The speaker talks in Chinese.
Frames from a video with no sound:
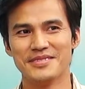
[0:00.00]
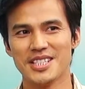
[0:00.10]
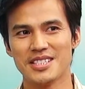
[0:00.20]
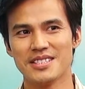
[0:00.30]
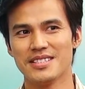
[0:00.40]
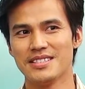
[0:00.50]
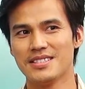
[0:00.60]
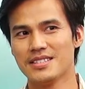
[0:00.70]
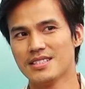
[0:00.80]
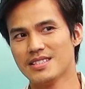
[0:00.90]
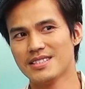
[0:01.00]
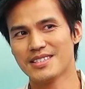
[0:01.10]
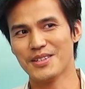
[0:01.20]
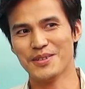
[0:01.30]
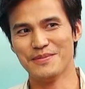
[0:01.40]
跟拍戏的时候
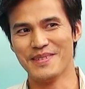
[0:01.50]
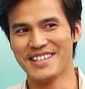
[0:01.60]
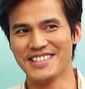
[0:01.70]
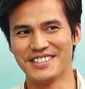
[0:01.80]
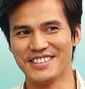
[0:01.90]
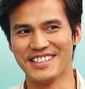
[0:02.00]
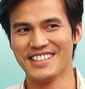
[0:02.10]
都没有哎。